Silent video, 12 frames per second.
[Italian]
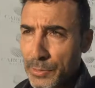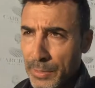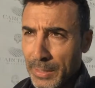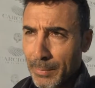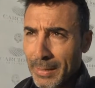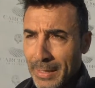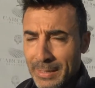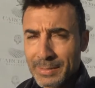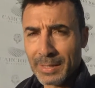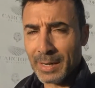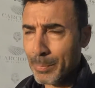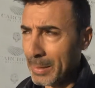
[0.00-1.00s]
se andiamo ad
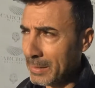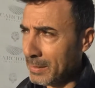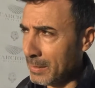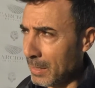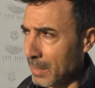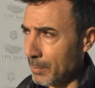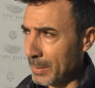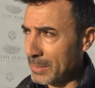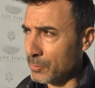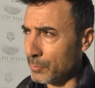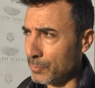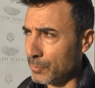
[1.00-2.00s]
analizzare la partita
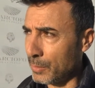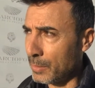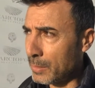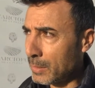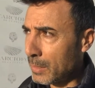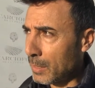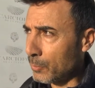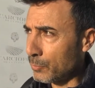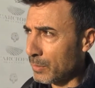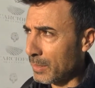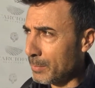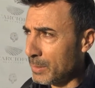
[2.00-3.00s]
penso di sì. La cosa
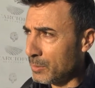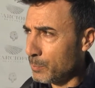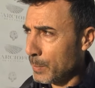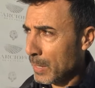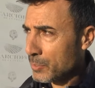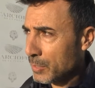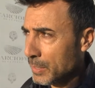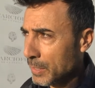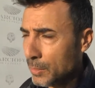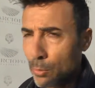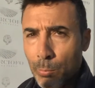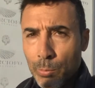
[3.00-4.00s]
che mi dispiace è che
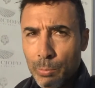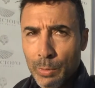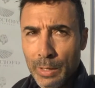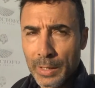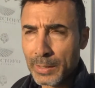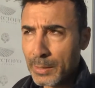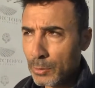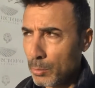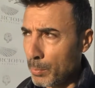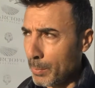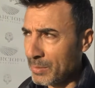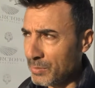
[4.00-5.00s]
comunque
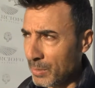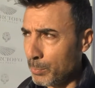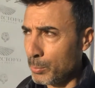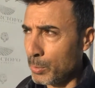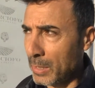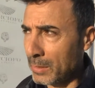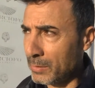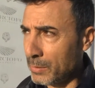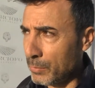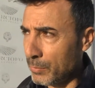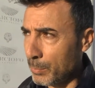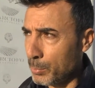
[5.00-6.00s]
dobbiamo essere più
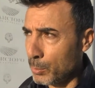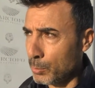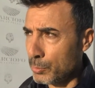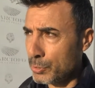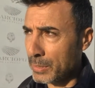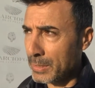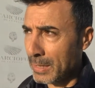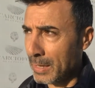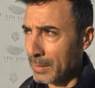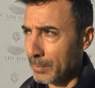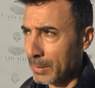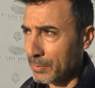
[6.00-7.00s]
cattivi e più
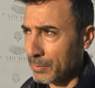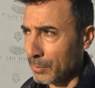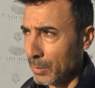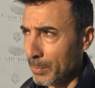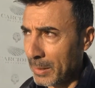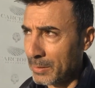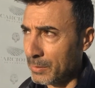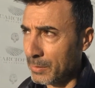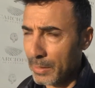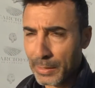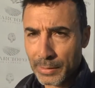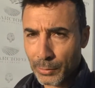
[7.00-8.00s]
concentrati perché sennò le
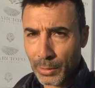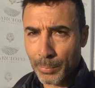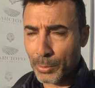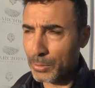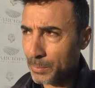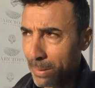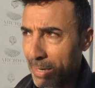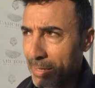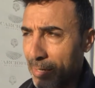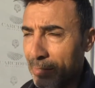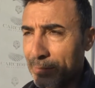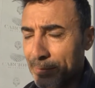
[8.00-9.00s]
partite non le porti mai a
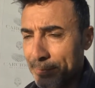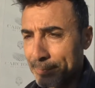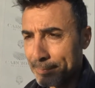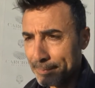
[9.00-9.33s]
casa.